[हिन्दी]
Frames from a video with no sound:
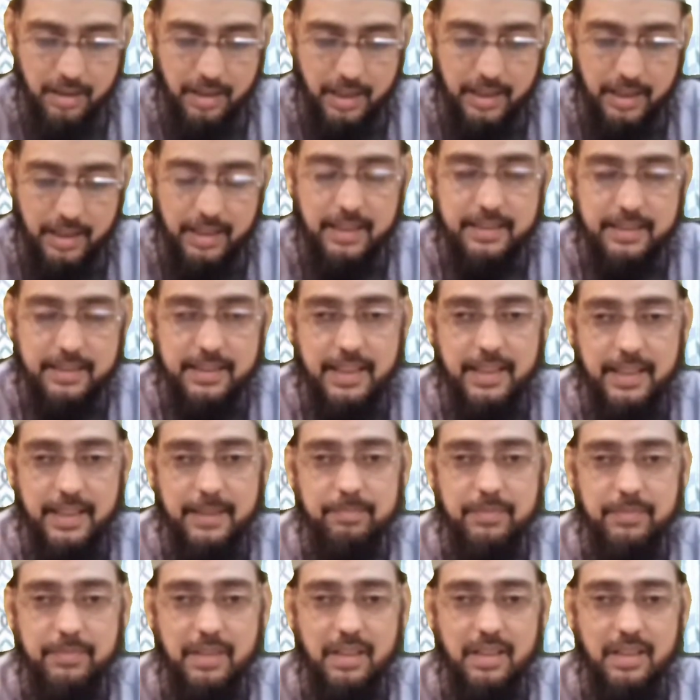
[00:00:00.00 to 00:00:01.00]
हालांकि
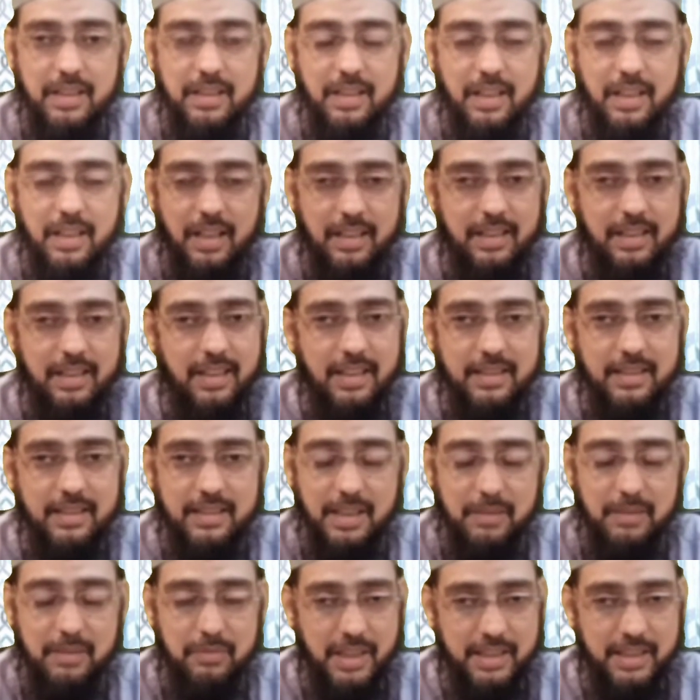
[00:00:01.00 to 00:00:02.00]
अल्लाह
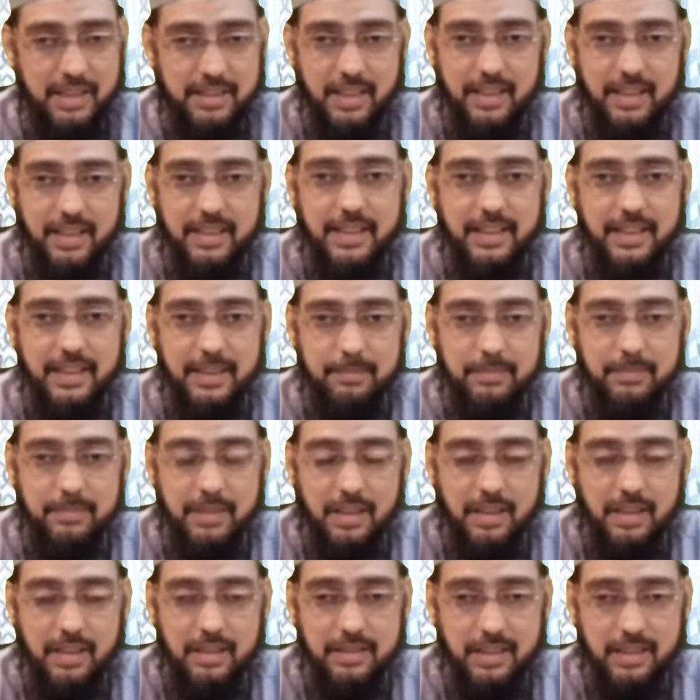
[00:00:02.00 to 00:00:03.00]
का वादा है
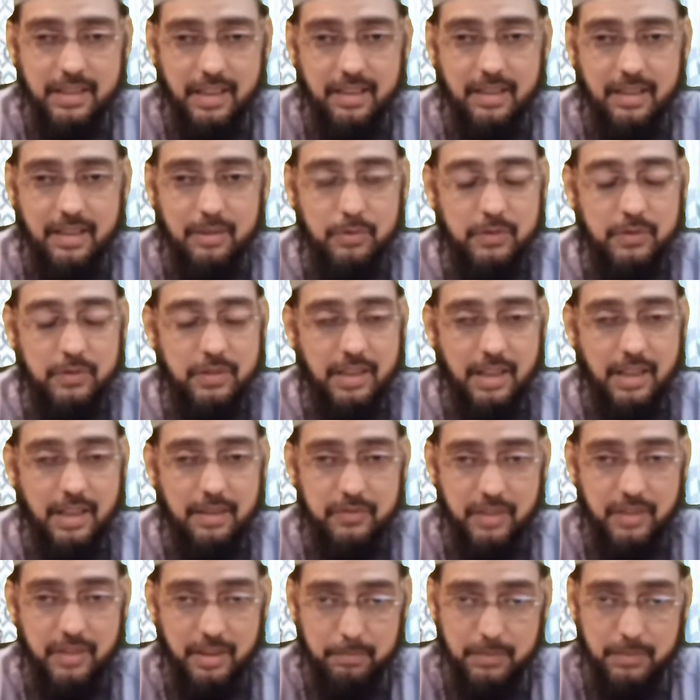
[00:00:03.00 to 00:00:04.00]
कि अगर उसका
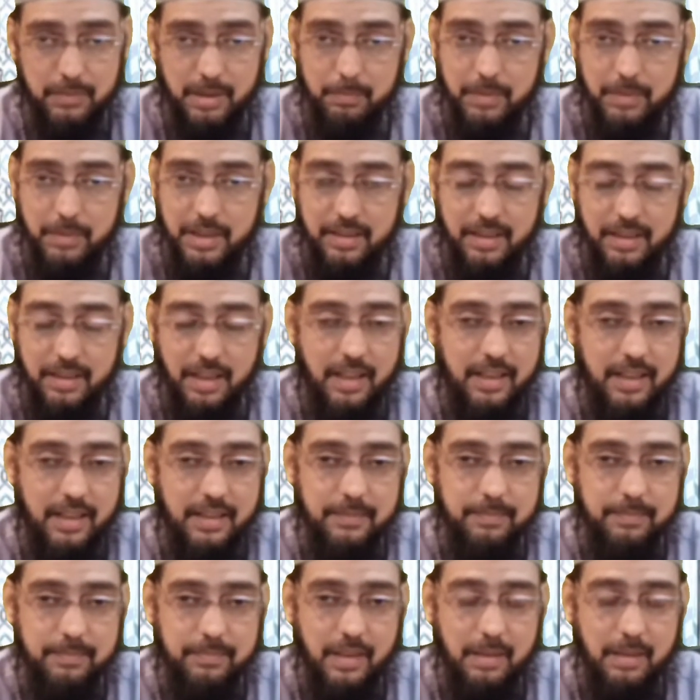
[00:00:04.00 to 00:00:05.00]
फर्मा बरदार
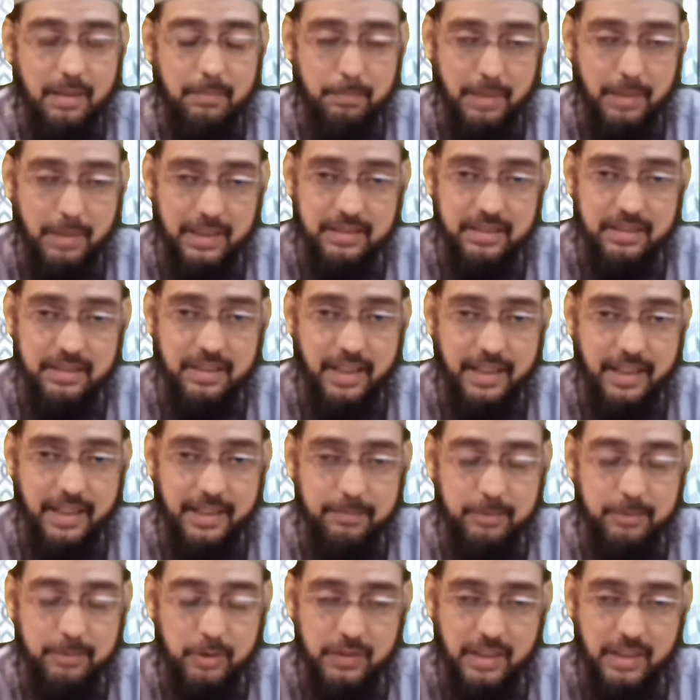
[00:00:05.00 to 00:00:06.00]
बन जाए
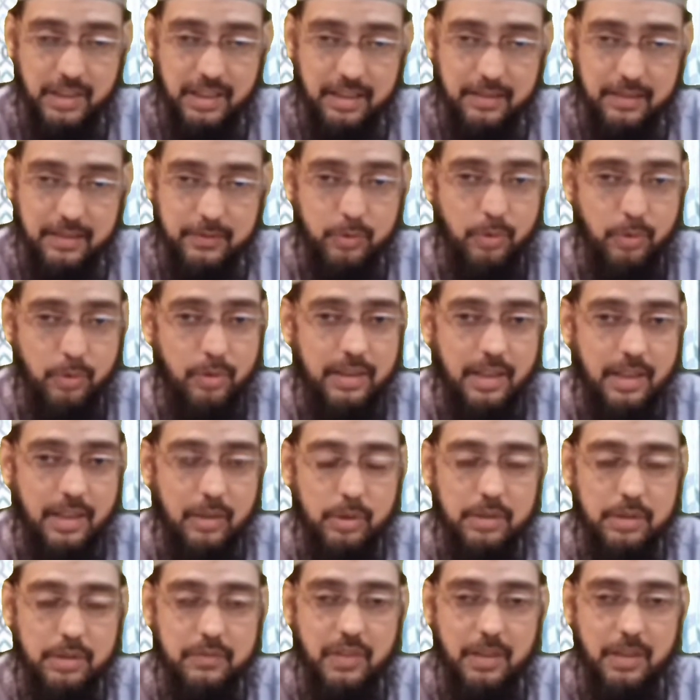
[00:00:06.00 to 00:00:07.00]
उसके रसूल का
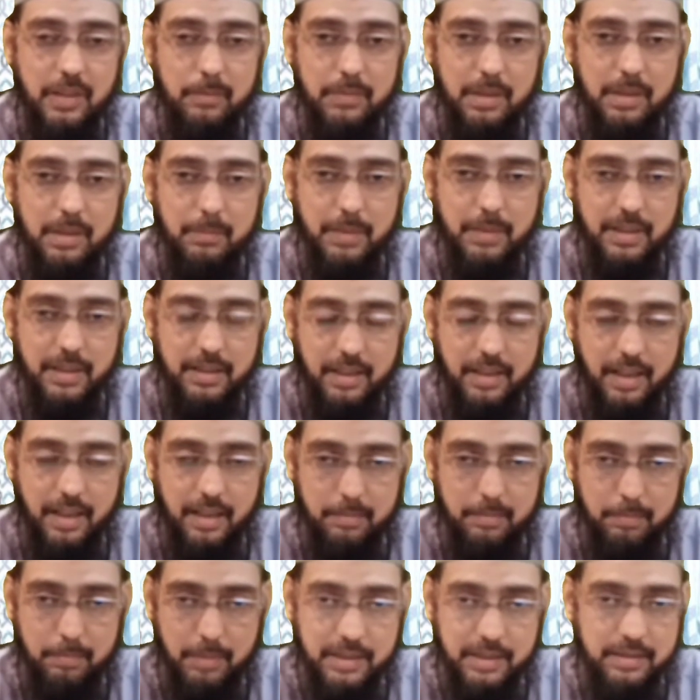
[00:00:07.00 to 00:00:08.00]
कोई फर्मा बरदार
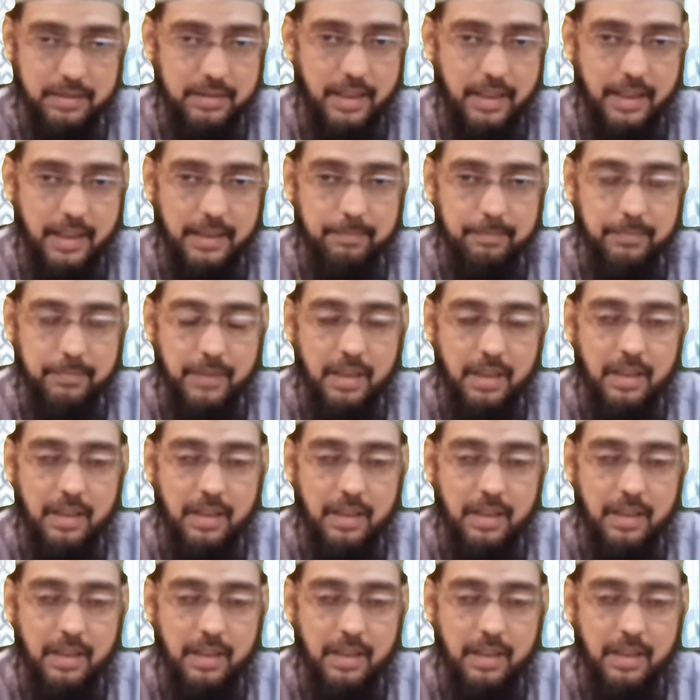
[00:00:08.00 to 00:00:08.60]
बन जाए